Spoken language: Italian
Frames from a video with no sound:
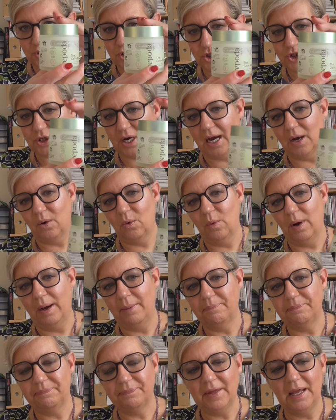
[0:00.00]
si
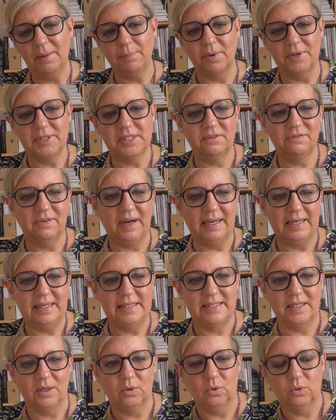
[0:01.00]
sciacqua e poi si fa
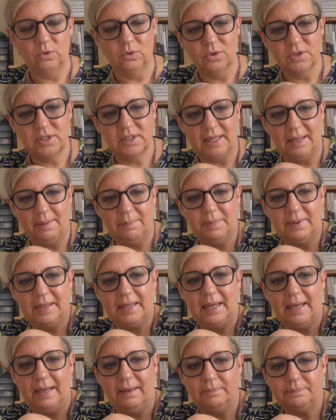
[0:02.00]
il secondo step
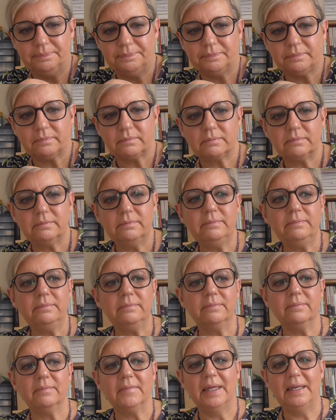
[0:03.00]
che
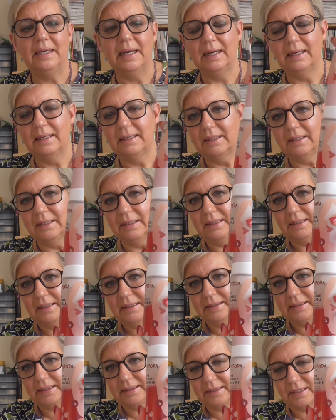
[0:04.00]
è la
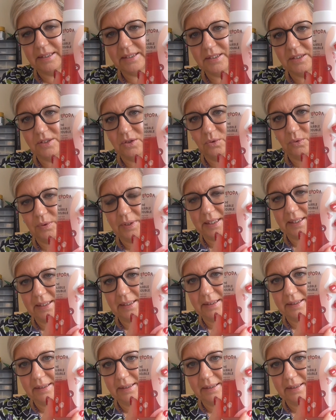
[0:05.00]
detersione